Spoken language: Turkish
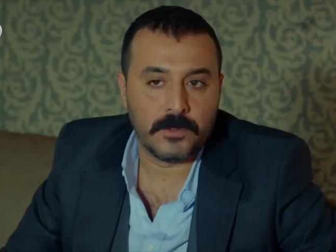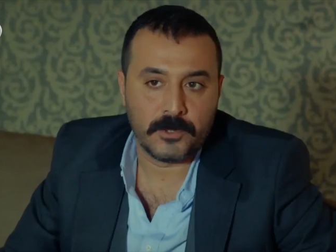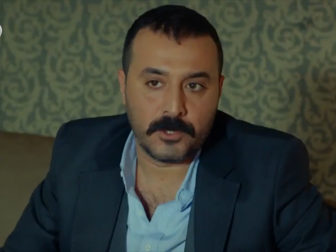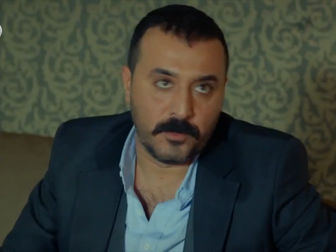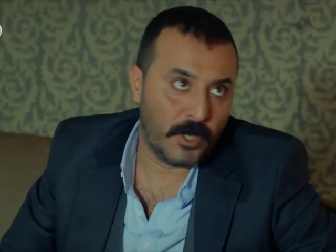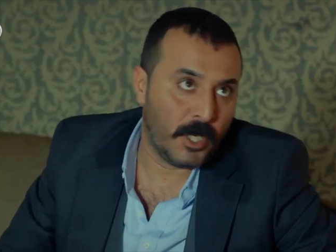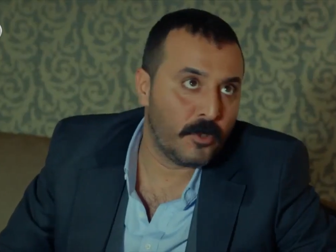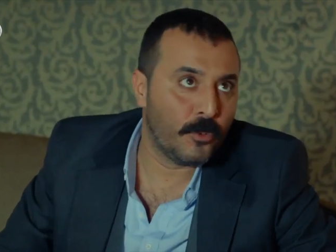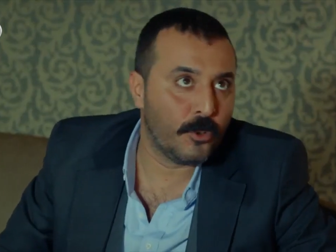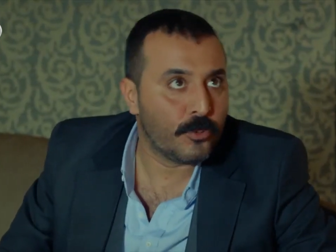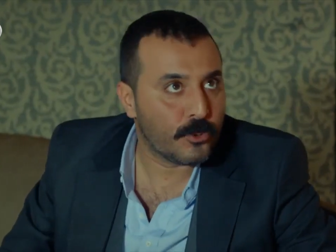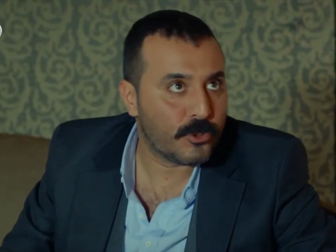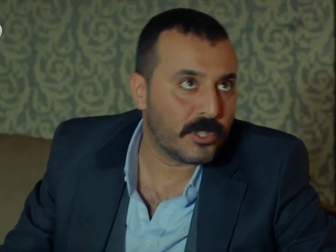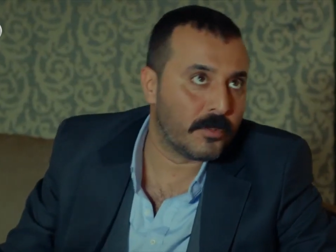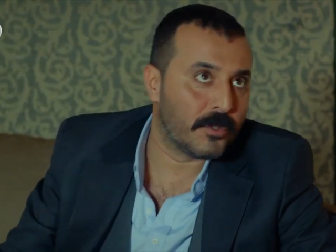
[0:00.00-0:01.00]
Şimdi malum
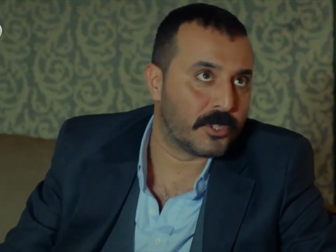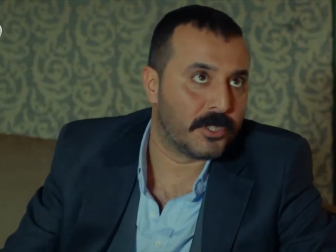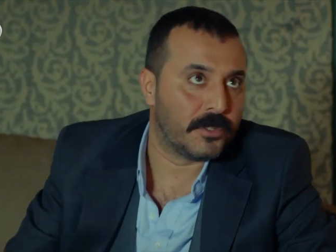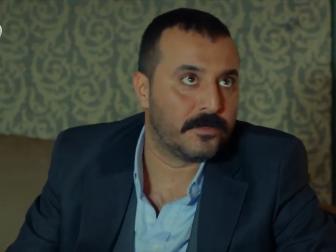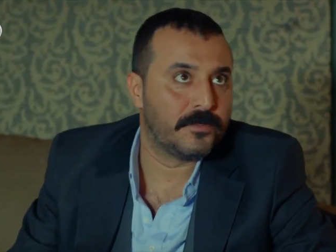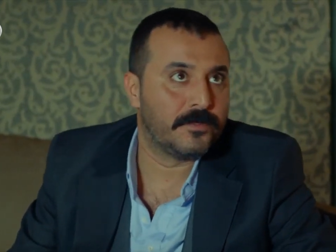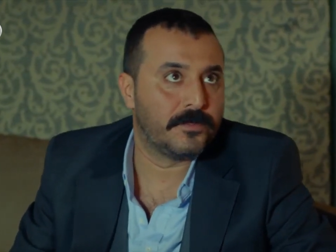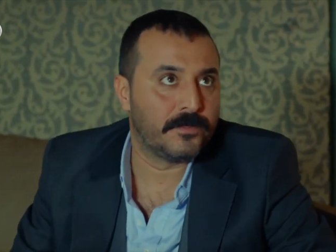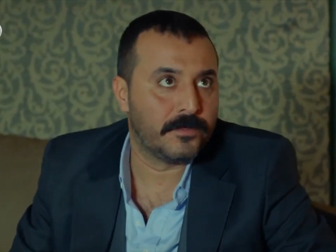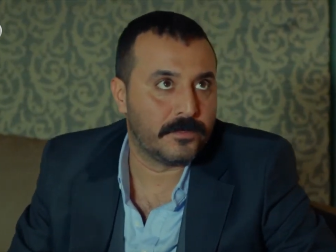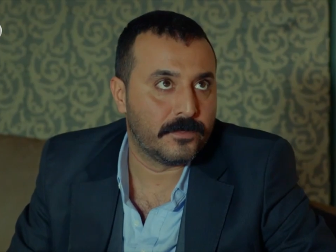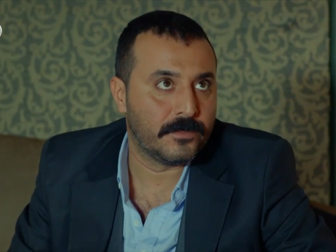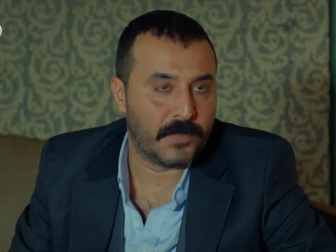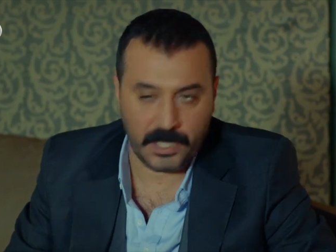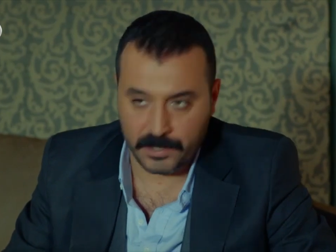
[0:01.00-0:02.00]
önümüz yılbaşı.
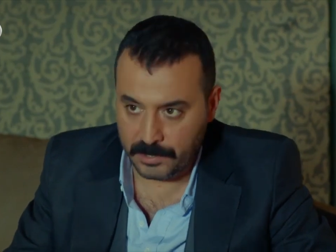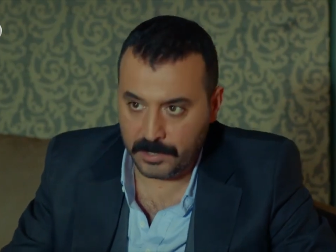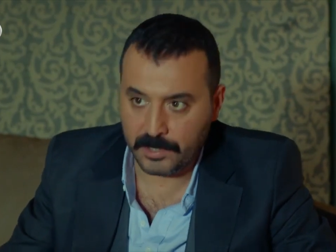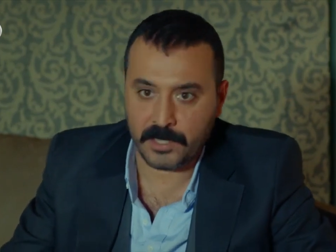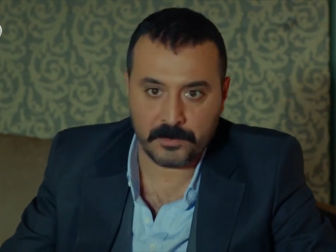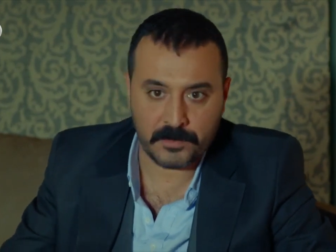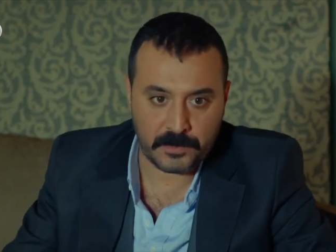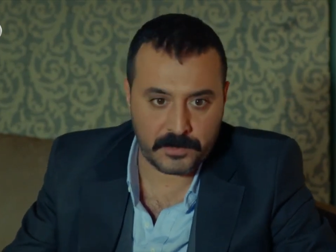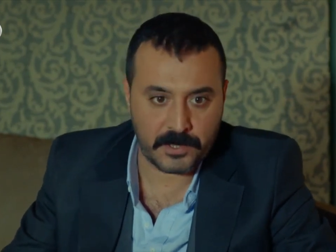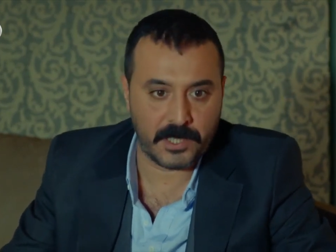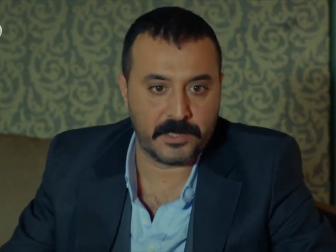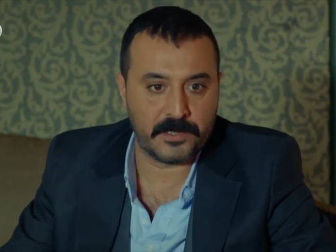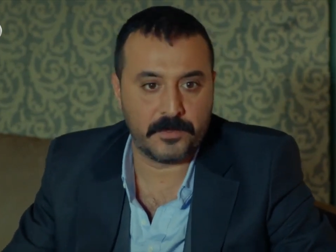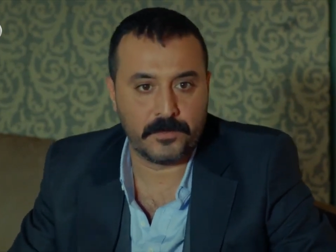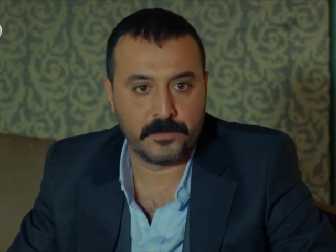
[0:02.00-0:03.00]
Bir hazırlık yapmamız
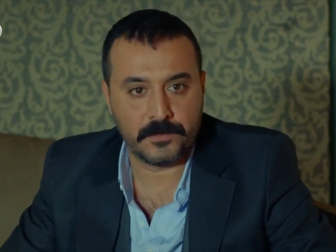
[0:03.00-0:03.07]
lazım.